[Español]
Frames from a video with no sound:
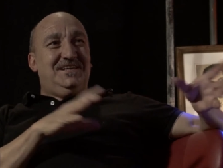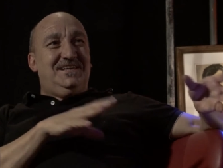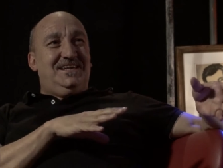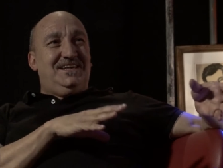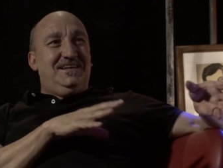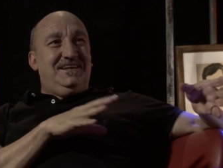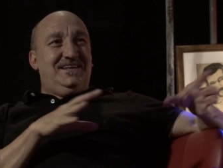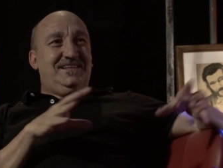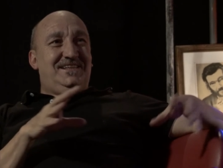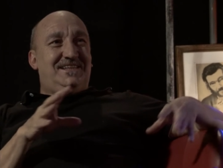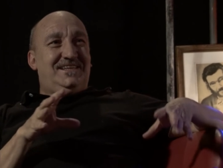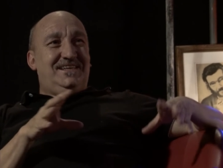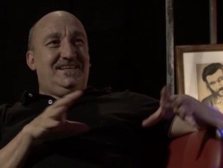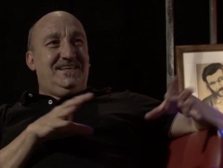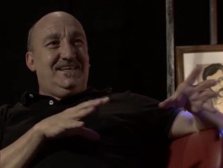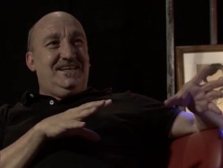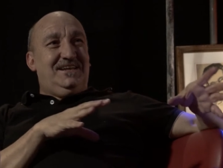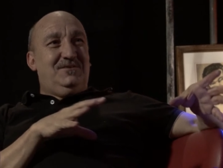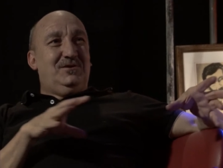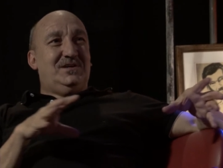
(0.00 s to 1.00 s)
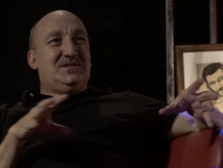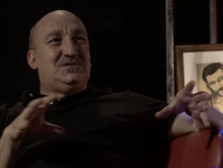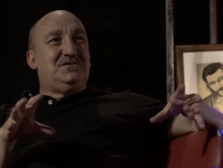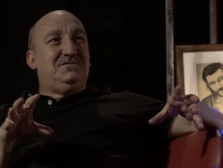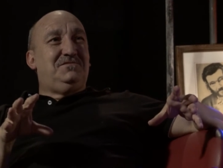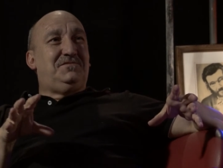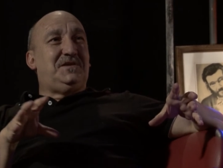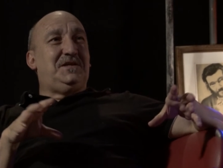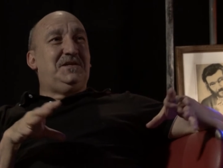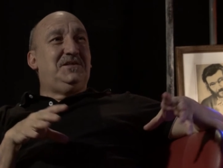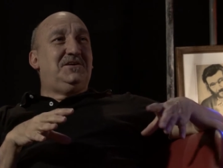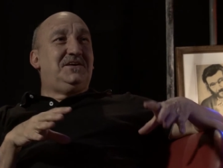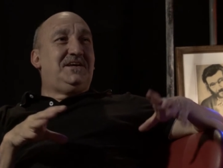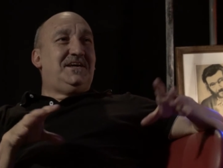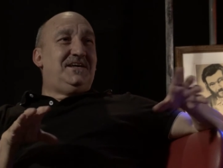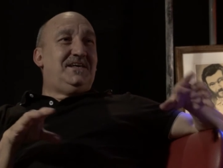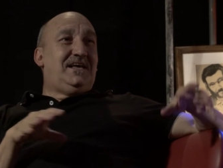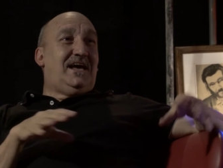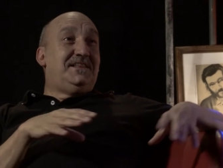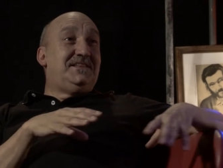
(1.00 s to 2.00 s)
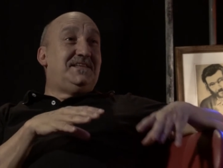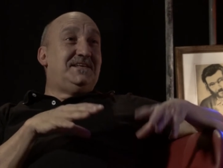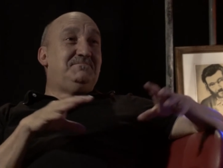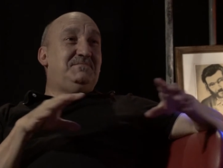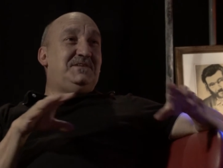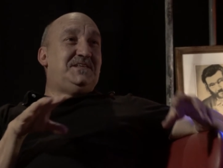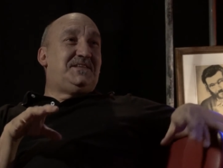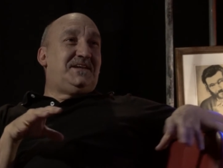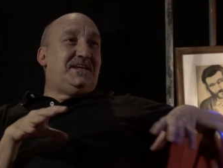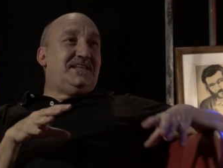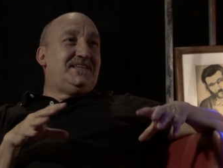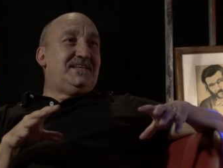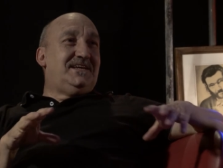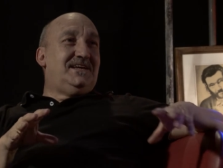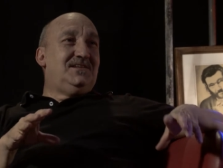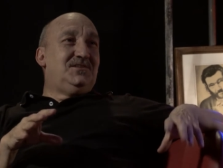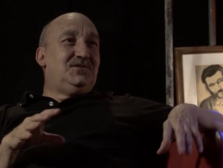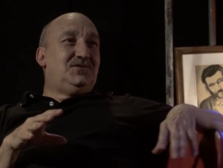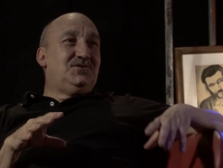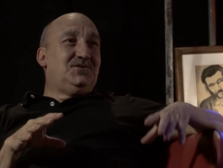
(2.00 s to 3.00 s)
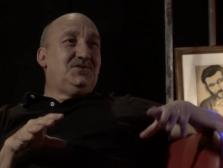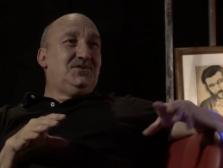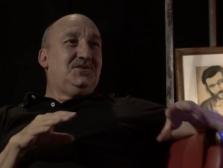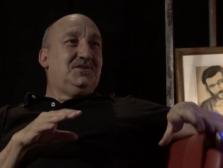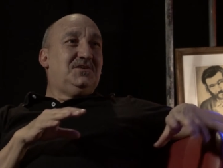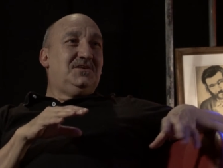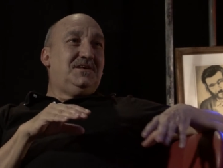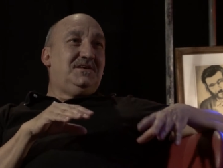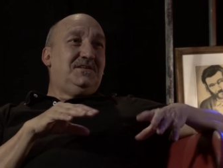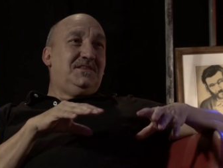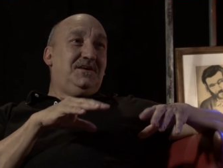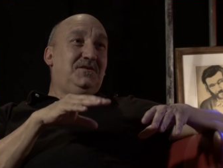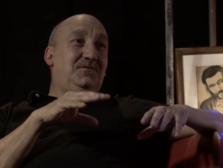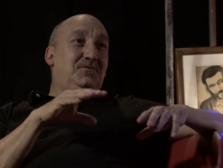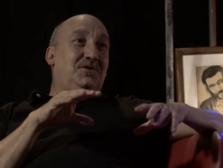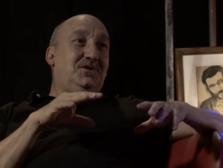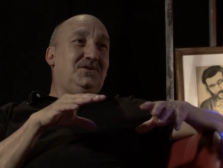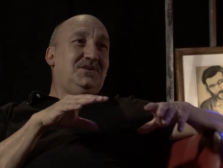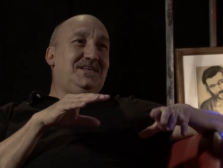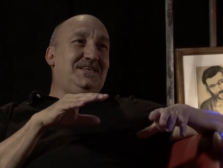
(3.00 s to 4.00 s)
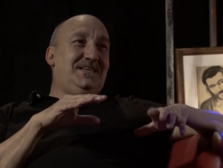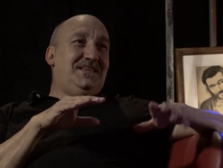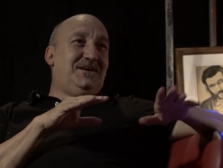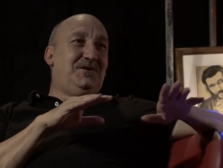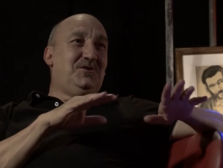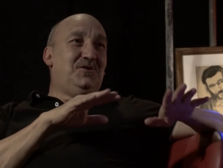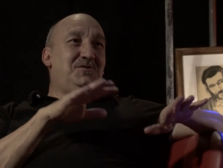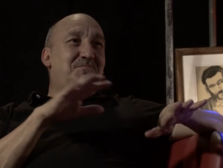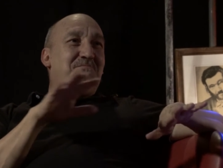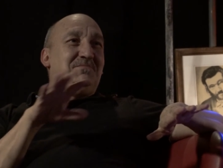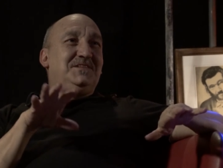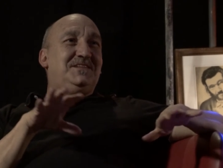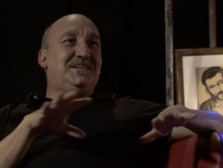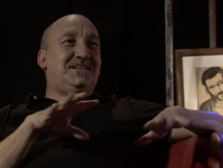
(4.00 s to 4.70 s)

este, lo he sufrido que antes me trataban todos de, vos y de golpe te